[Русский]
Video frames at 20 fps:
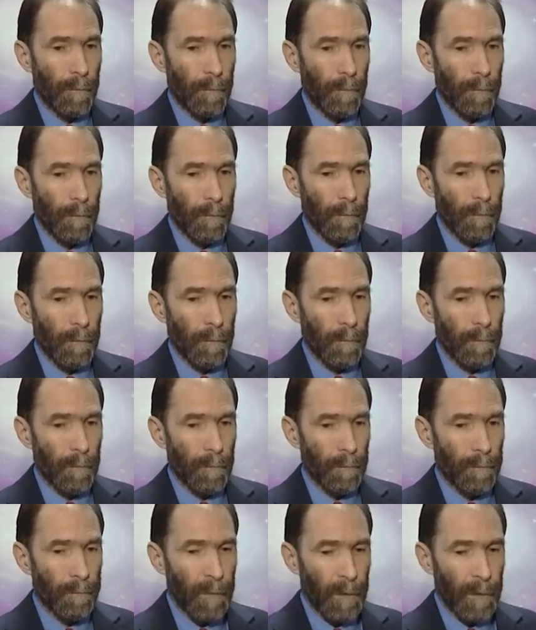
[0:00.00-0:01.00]

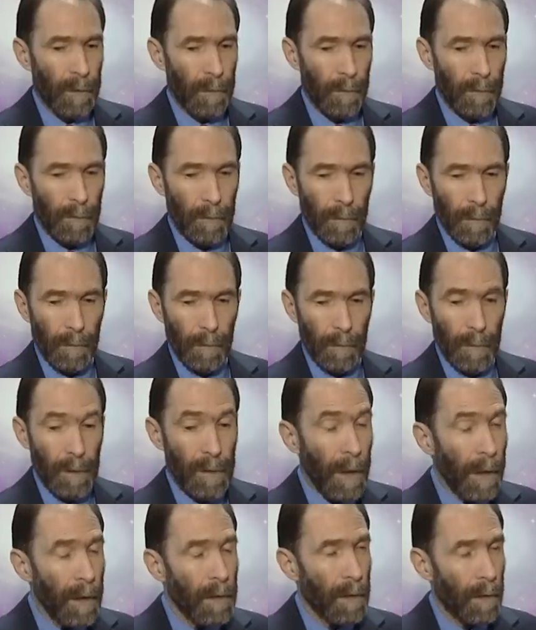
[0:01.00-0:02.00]
вот, э,
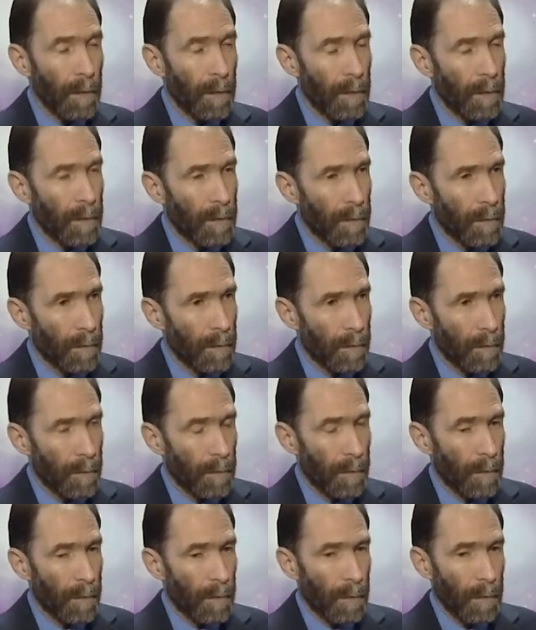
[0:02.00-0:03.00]
деятельность
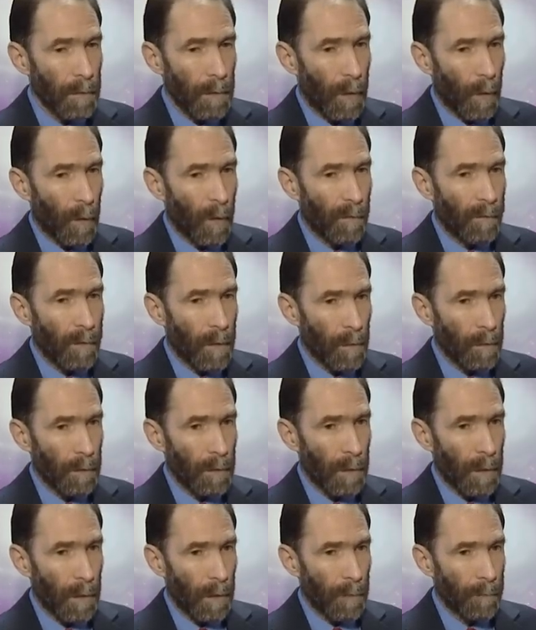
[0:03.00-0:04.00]
такого
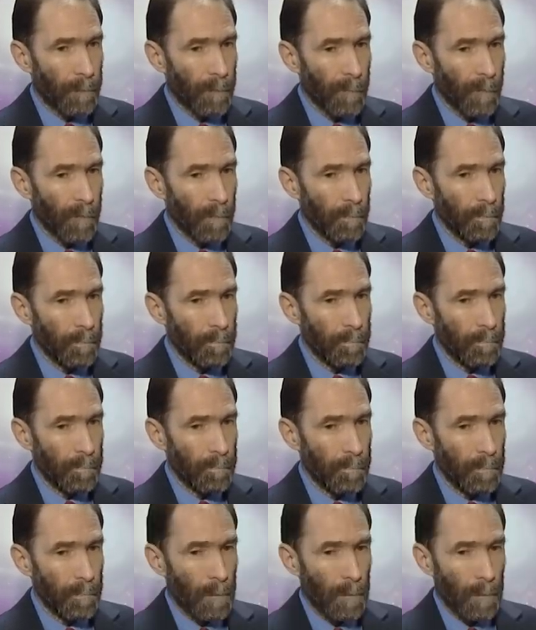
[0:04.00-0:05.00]
рода
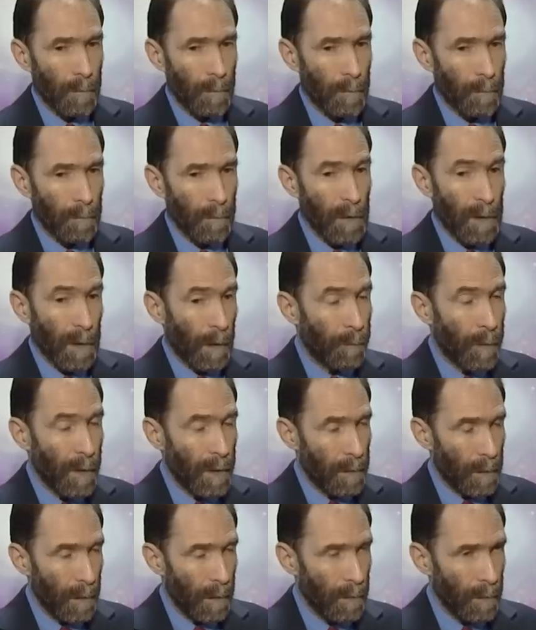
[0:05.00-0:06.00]
э,
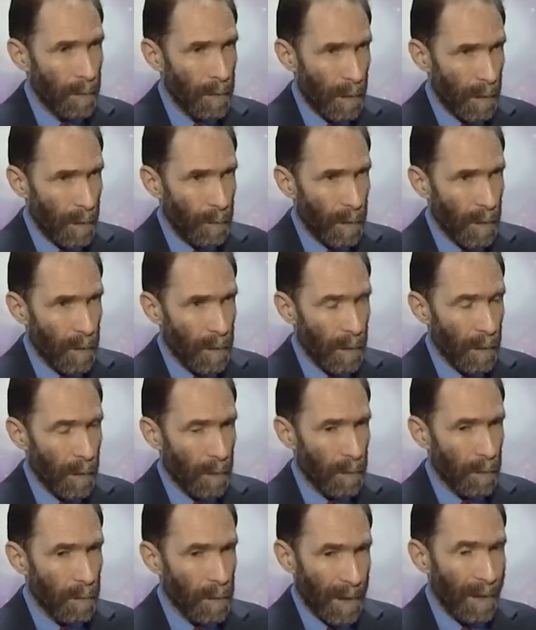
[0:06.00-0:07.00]
событий
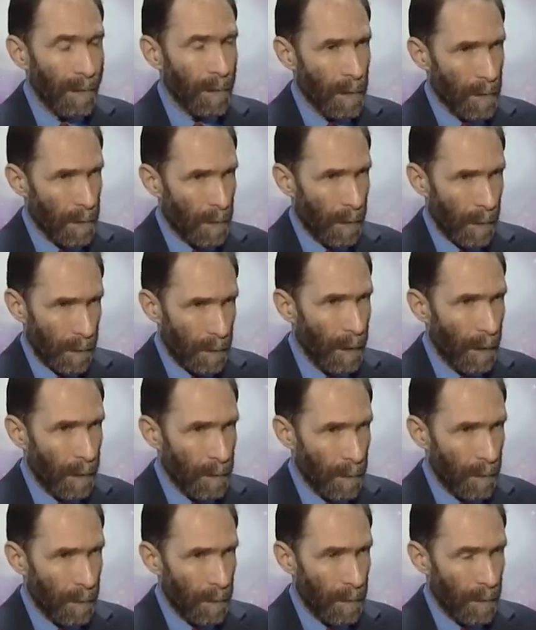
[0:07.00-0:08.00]
сейсмических, целостная
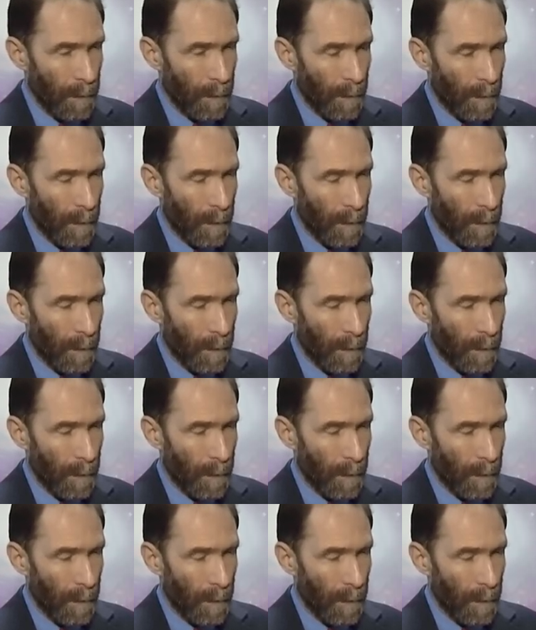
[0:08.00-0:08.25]
деятельность,